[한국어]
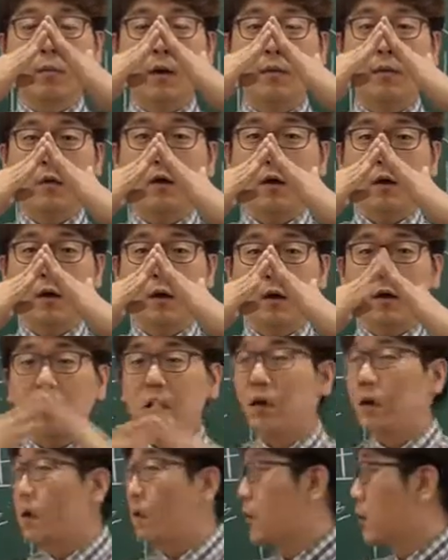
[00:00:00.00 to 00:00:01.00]
맞네.
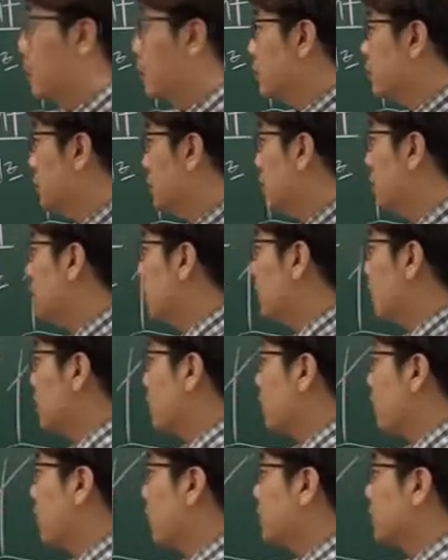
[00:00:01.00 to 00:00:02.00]
그래서
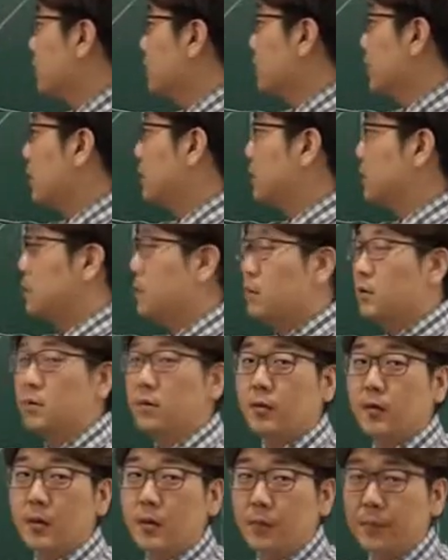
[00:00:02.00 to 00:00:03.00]
prop the 텐트를
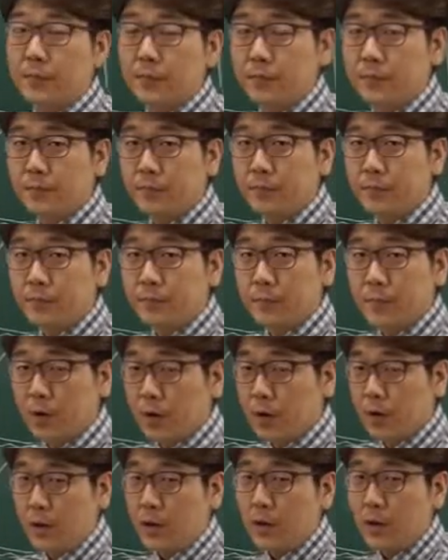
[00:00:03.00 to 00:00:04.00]
쓰는 거예요.
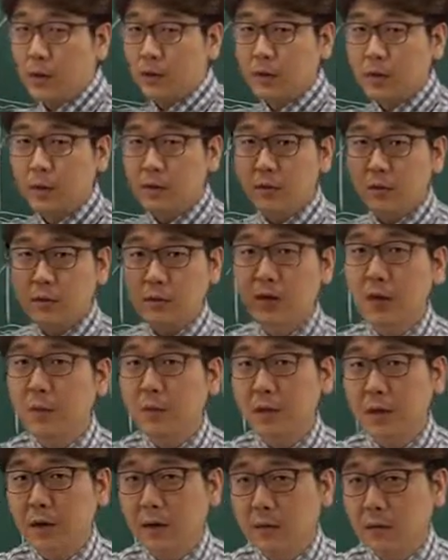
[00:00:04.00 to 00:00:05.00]
오케이. 텐트
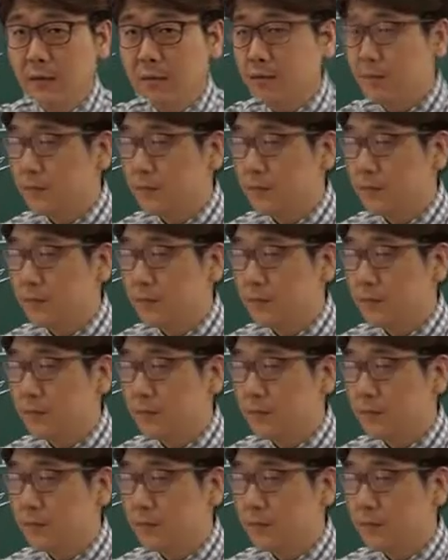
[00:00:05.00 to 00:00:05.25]
치답니다.